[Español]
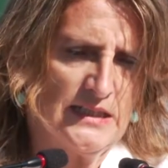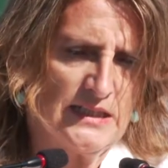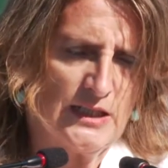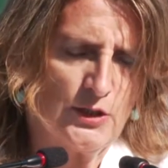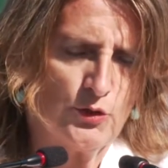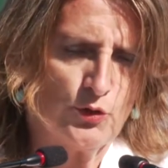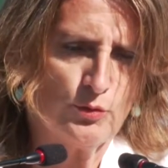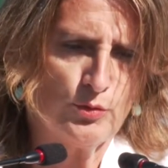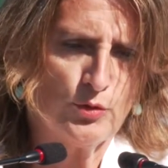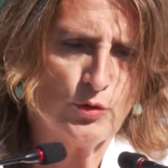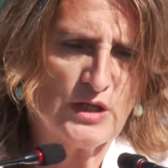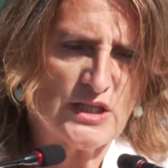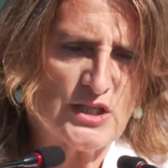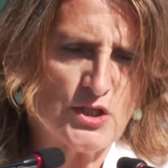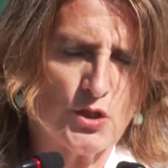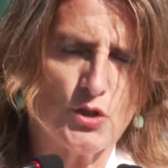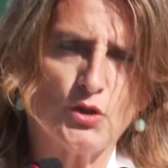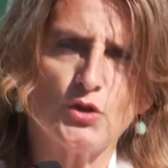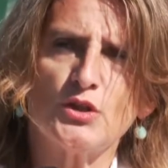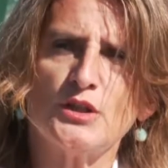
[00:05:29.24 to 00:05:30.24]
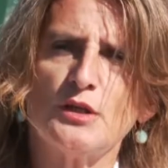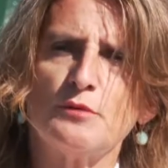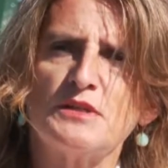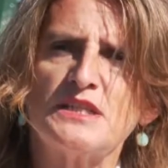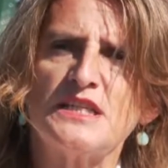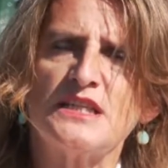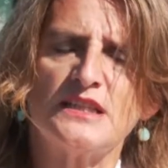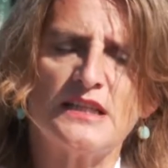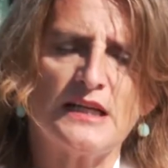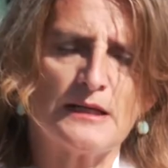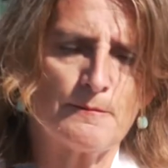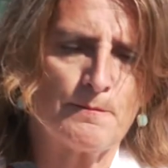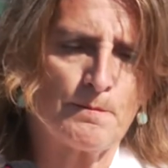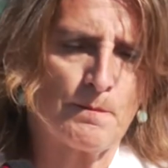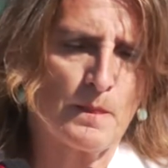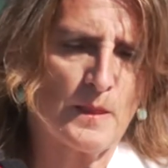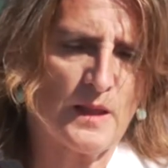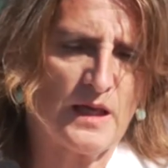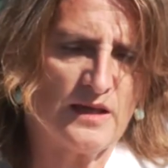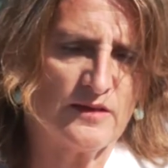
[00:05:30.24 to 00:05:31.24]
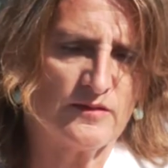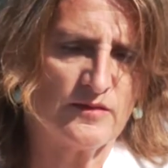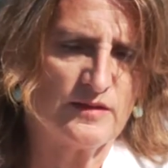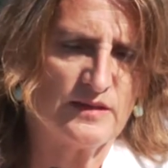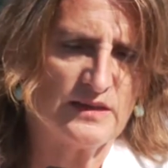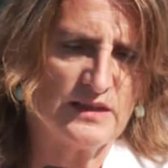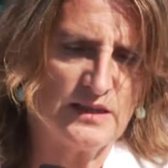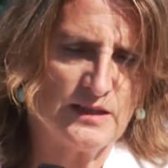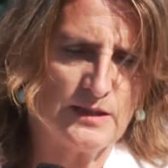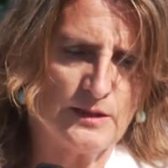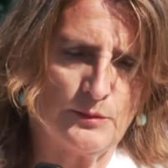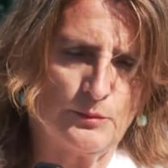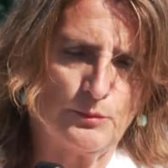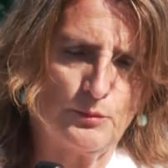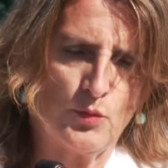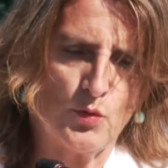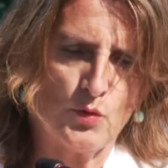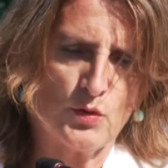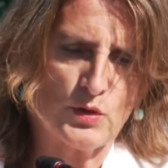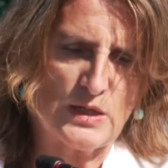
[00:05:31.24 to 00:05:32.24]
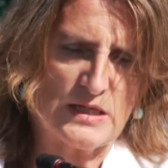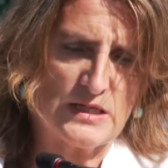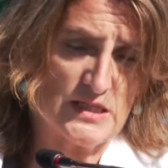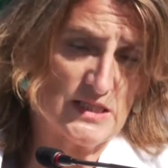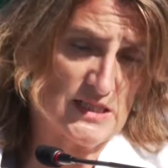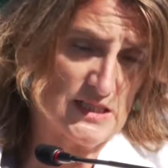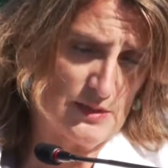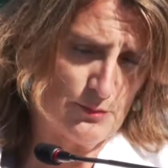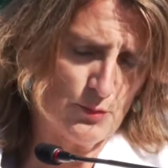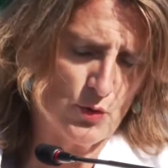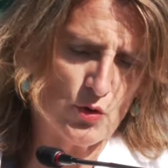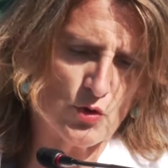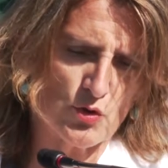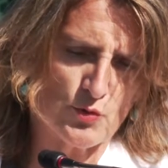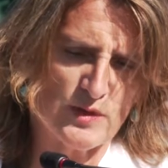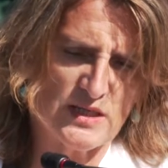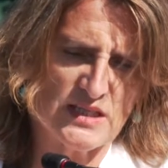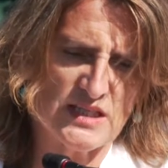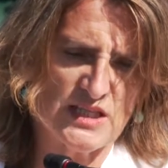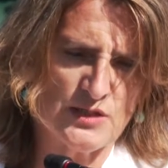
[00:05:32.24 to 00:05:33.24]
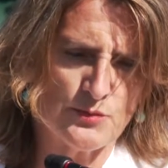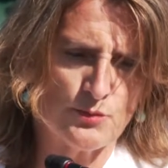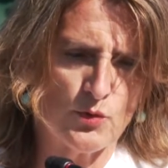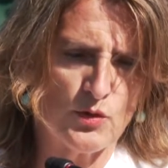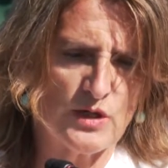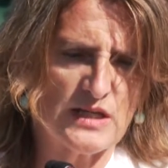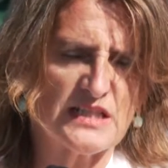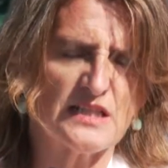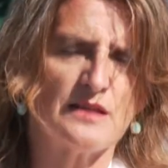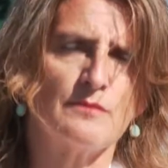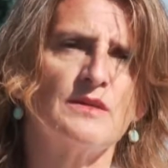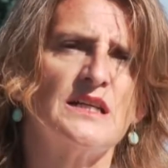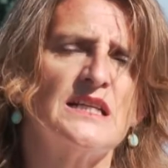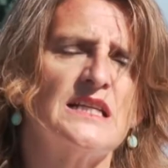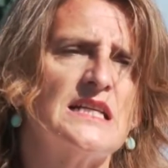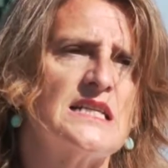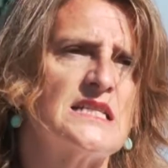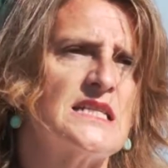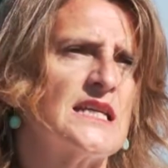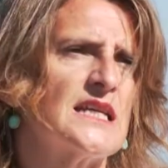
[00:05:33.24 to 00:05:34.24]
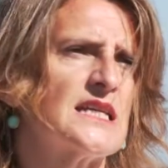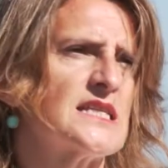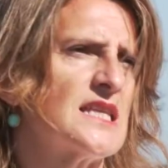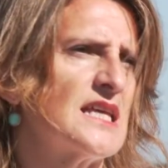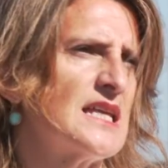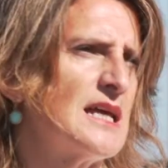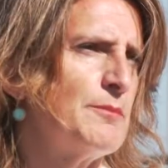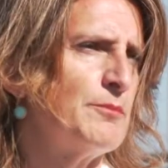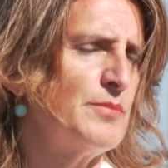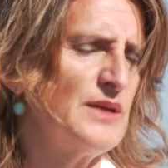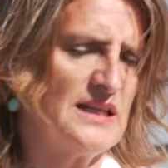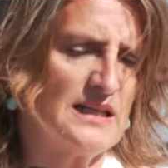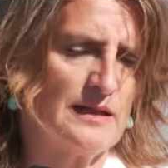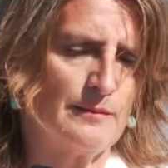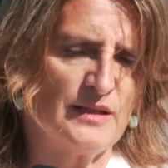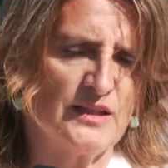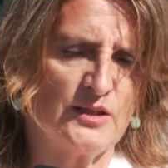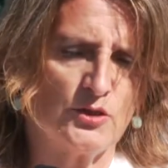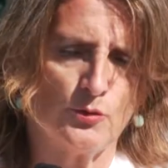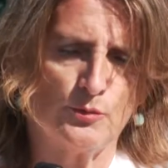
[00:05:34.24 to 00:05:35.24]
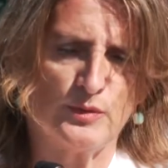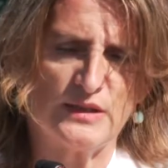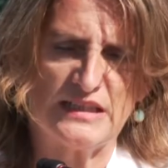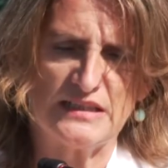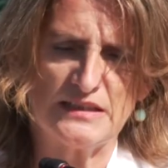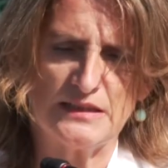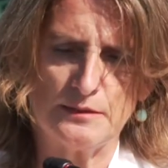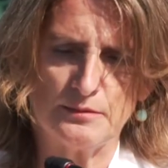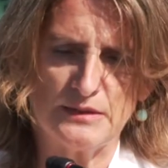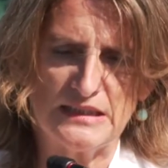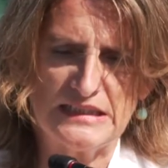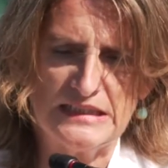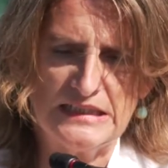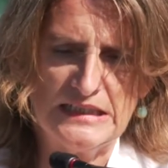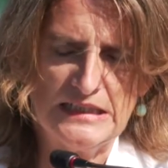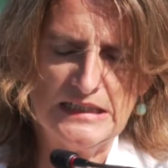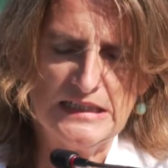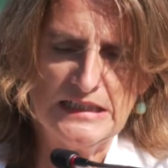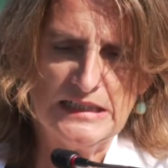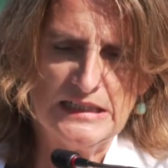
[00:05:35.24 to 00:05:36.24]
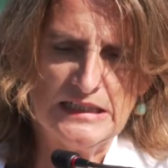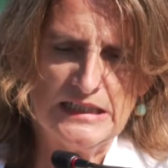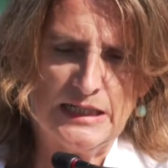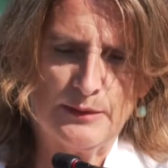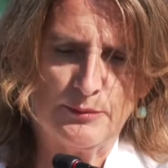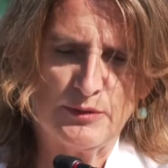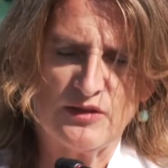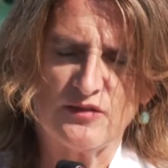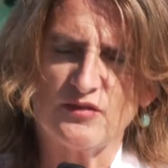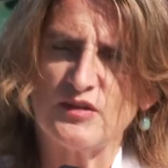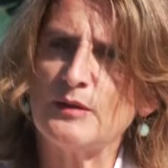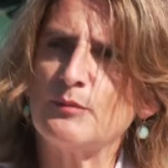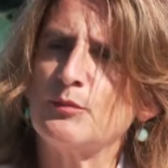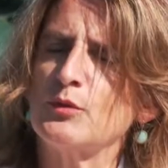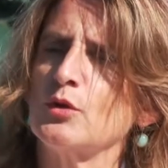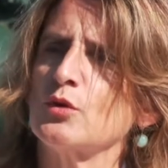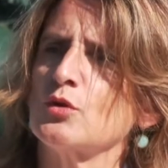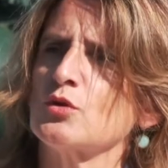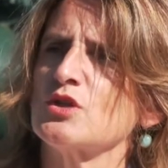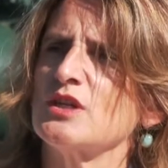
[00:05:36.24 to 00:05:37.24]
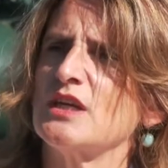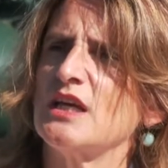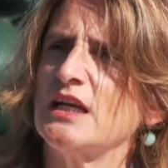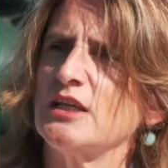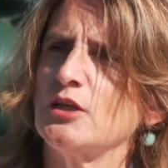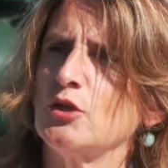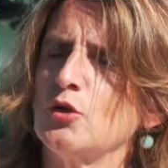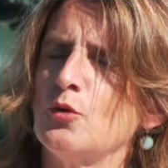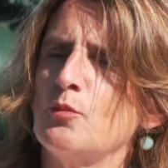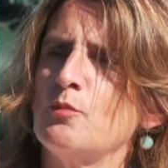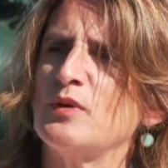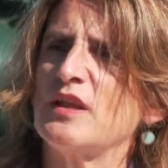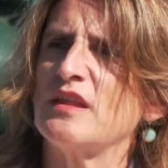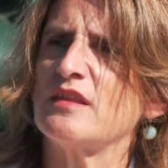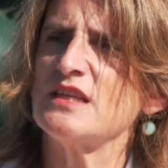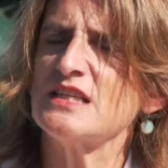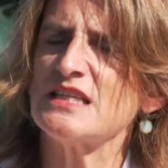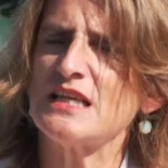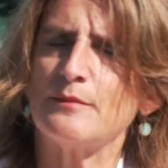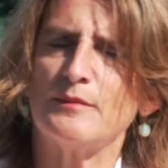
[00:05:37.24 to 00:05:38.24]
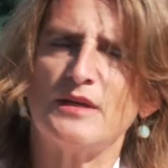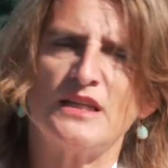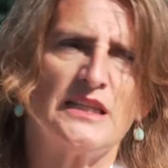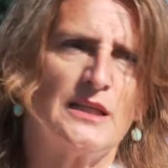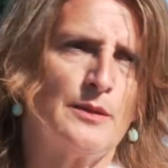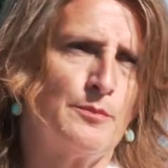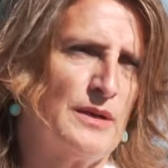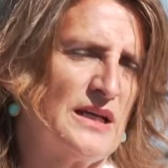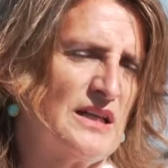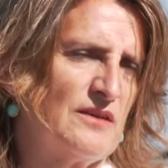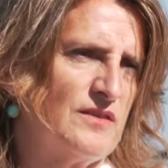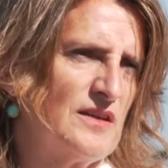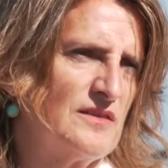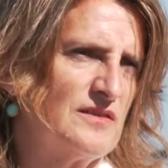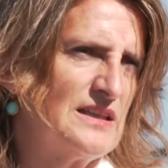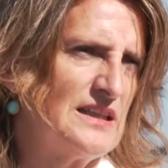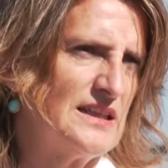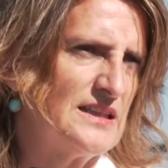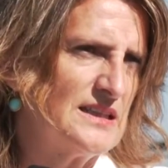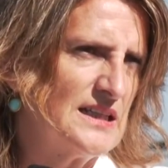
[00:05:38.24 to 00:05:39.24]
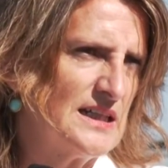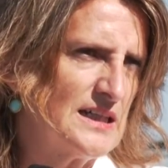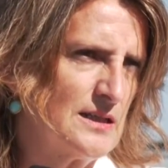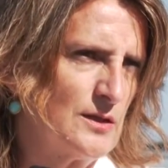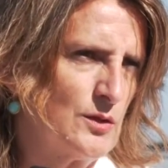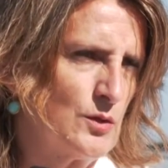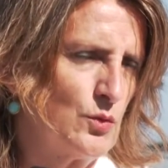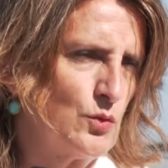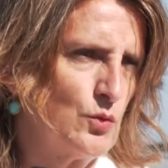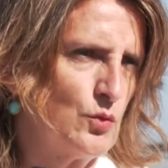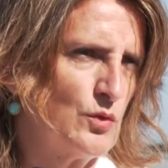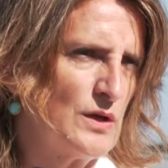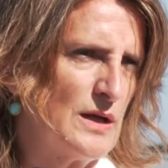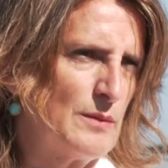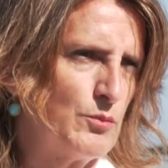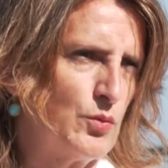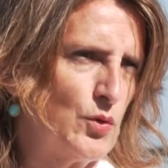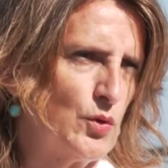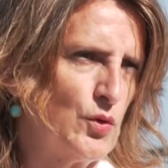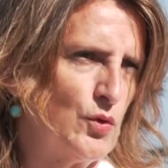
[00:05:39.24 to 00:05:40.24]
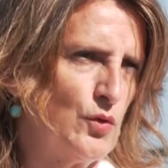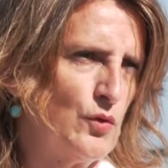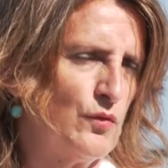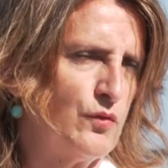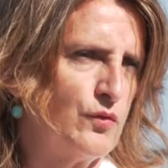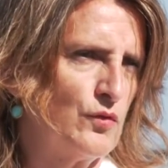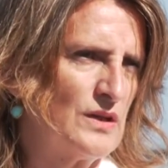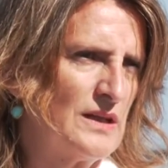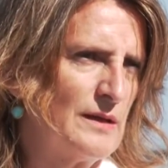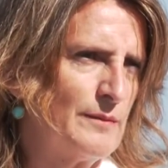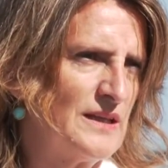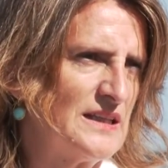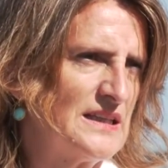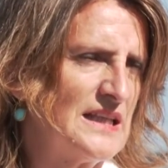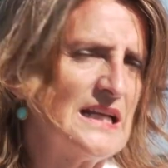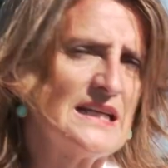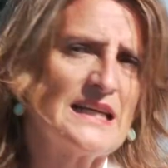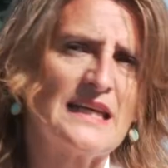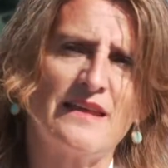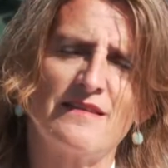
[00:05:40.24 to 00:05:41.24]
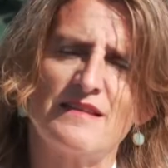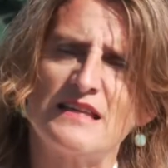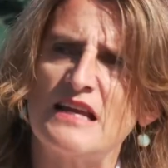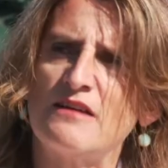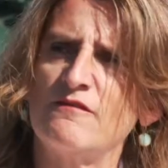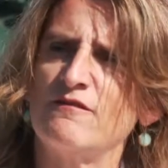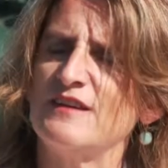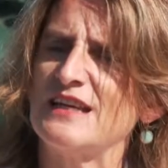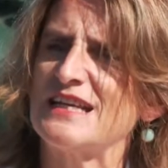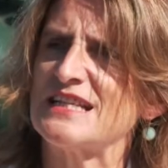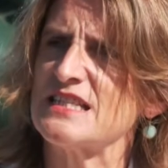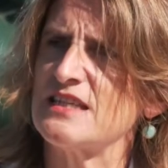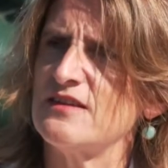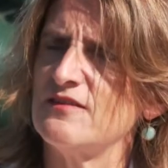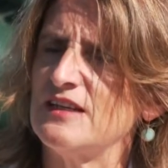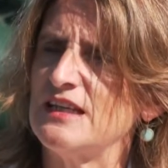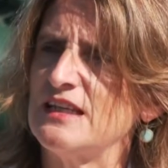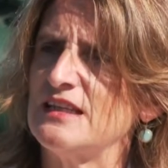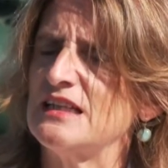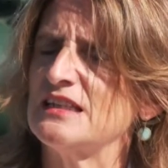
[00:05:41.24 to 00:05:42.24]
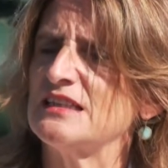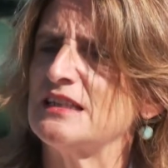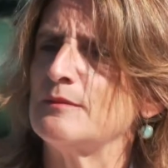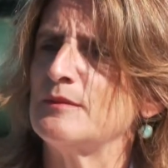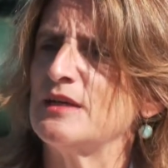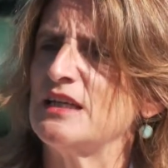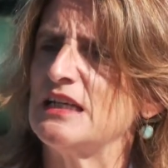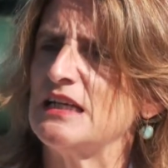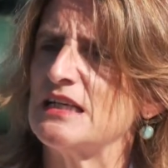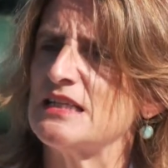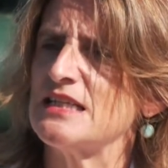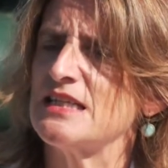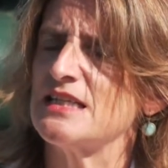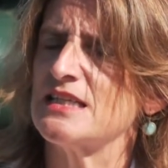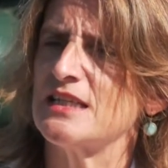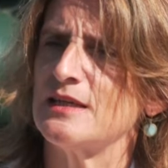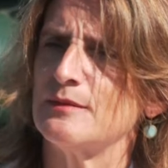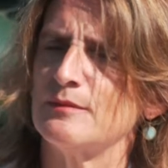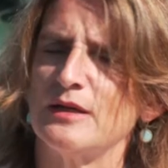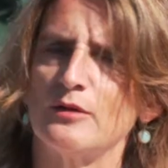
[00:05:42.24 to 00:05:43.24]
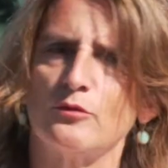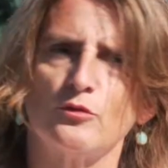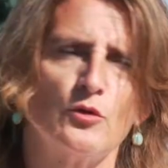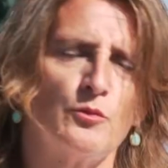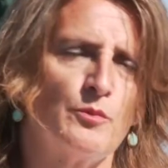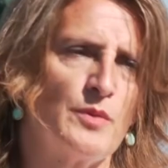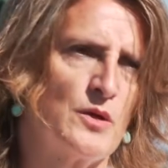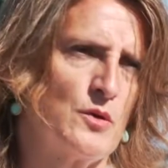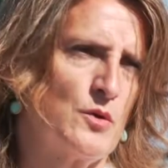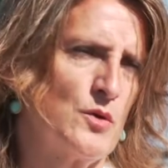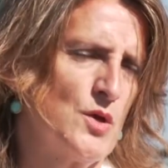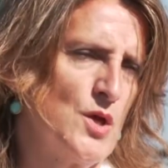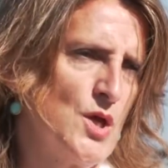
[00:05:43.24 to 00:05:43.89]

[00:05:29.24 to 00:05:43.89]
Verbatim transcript: que tuve ocasión de visitar hace pocas, pocos meses, pocas semanas y que estará plenamente operativa a principios de año precisamente para facilitar un apoyo fundamental que dará flexibilidad también al sistema europeo.